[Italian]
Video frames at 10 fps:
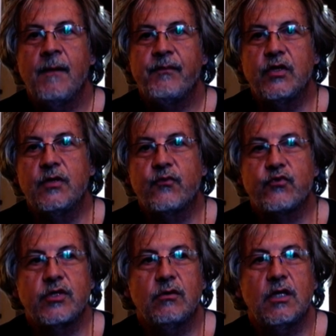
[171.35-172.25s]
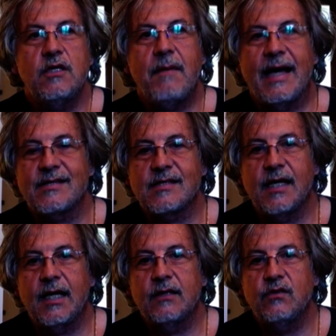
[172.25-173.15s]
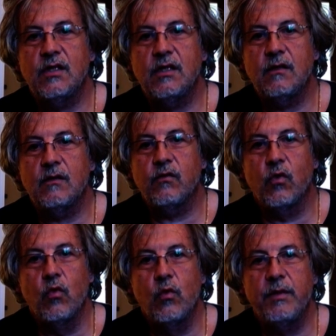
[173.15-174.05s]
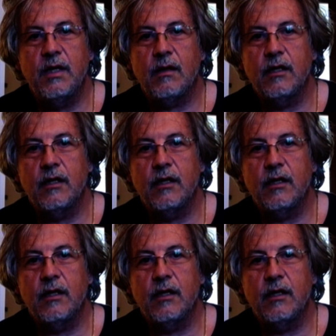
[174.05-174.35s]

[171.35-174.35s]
di diffusione di massa di volumi,